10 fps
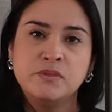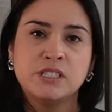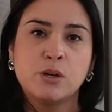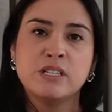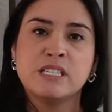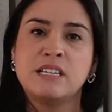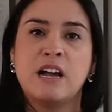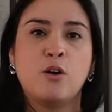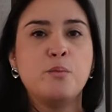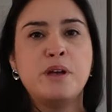Então, assim,
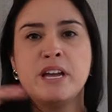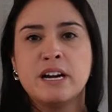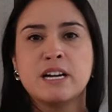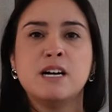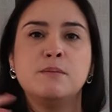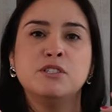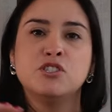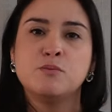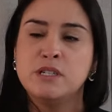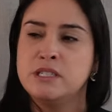arrumei a cama
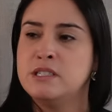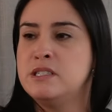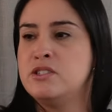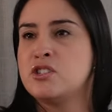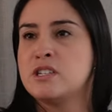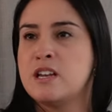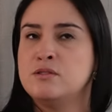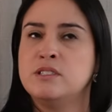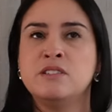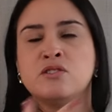de manhã,
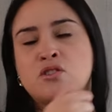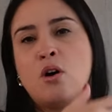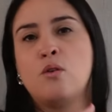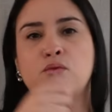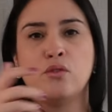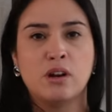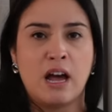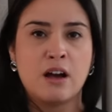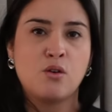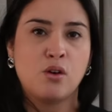estiquei o lençol, vou
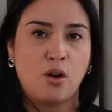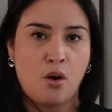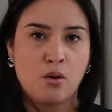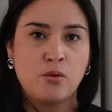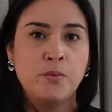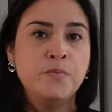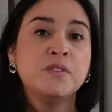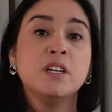lá, coloco.